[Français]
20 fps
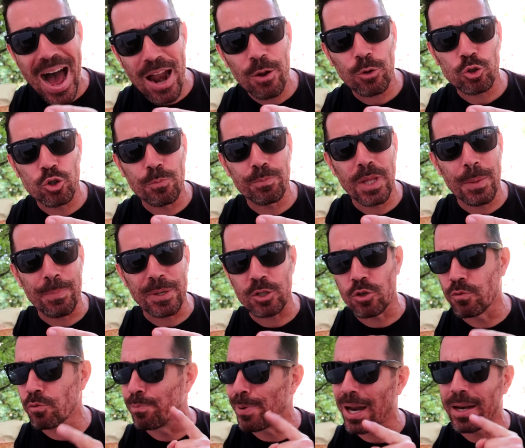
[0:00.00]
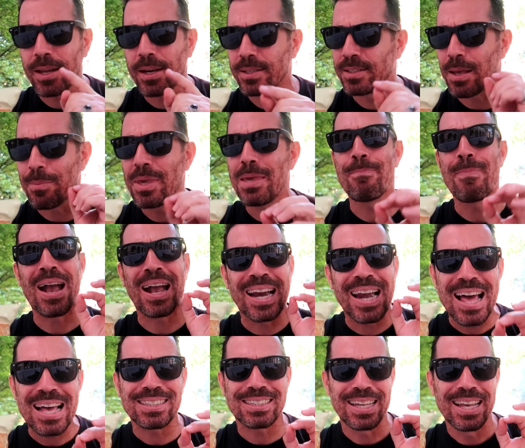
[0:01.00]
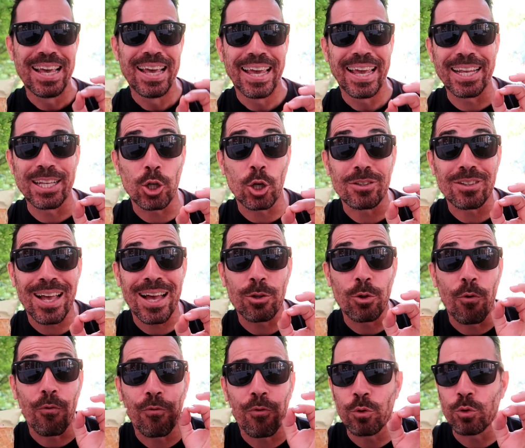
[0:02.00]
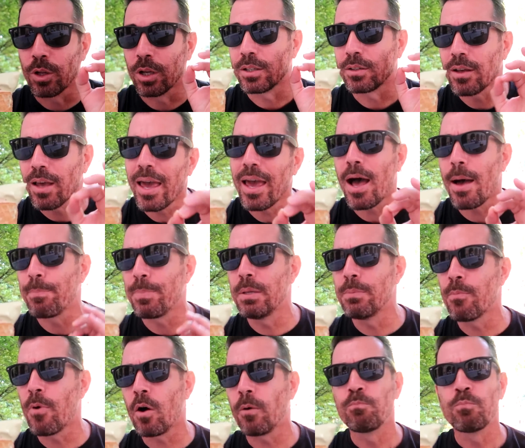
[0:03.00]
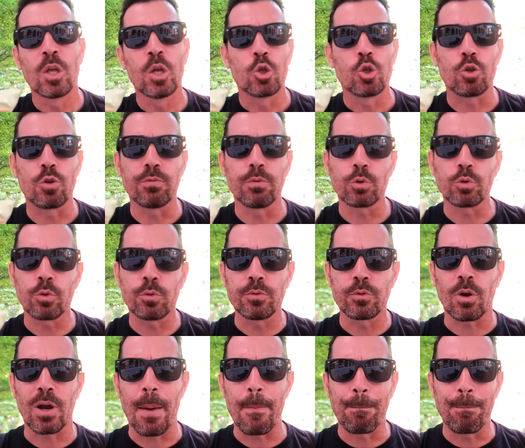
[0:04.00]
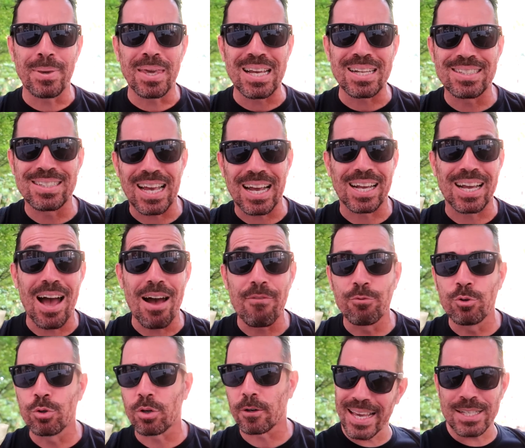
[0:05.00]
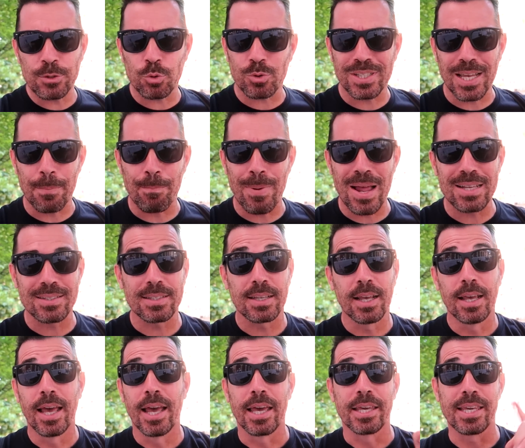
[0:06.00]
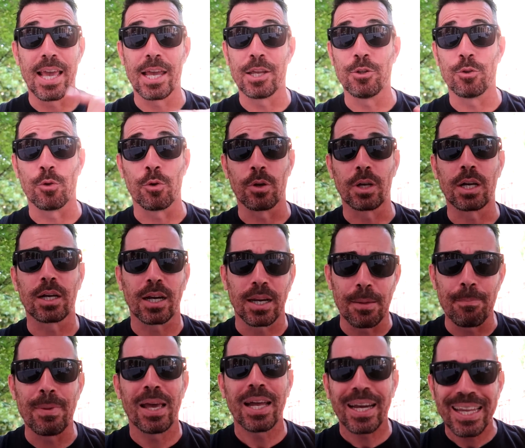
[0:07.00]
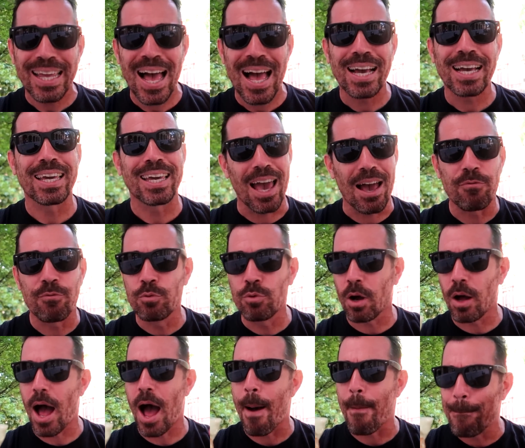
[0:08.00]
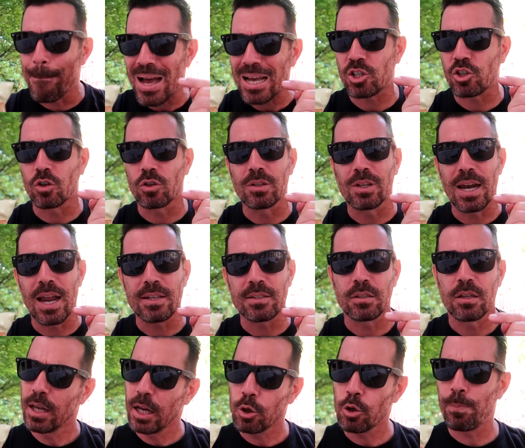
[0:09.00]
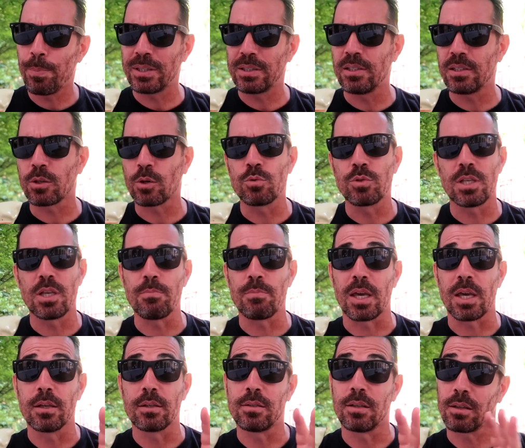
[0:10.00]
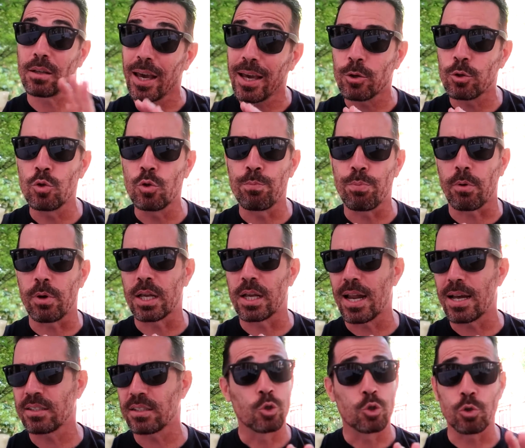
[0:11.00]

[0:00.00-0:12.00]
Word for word: Alors je me dépêche de vous parler les amis, ma glace est en train de fondre très rapidement. Je vous retrouve sur la Piazza Cavour et sur cette place il y a une crémeria Cavour, un marchand de glace, quelques pâtisseries aussi, mais c'est très connu pour les glaces.